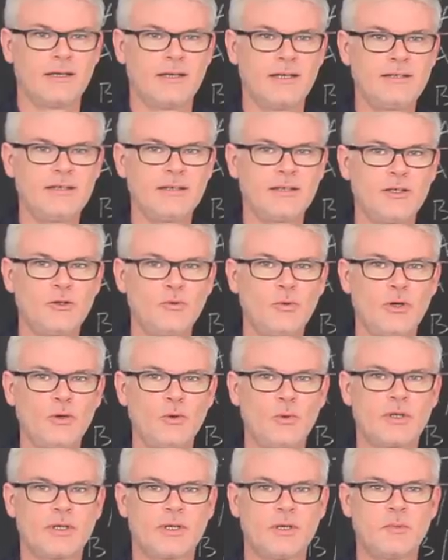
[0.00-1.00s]
Les territoires
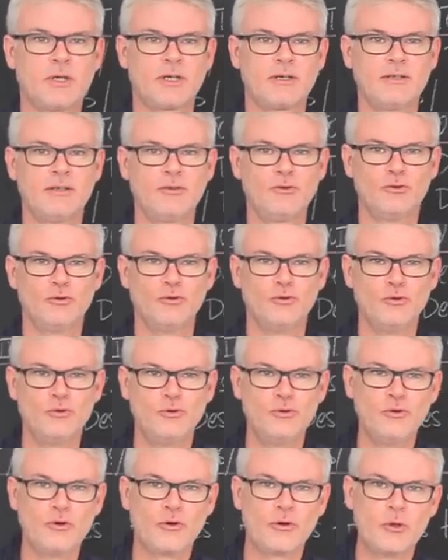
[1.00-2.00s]
ultramarins de
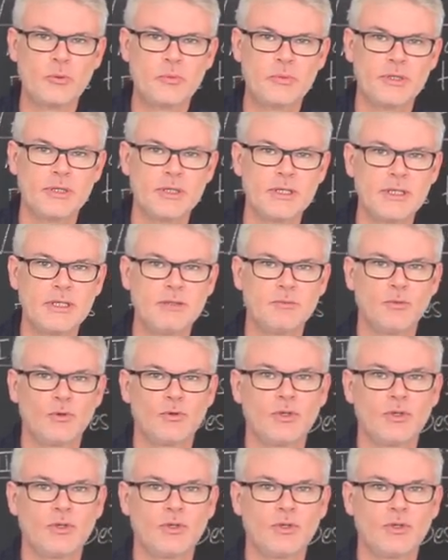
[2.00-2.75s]
l'Union européenne,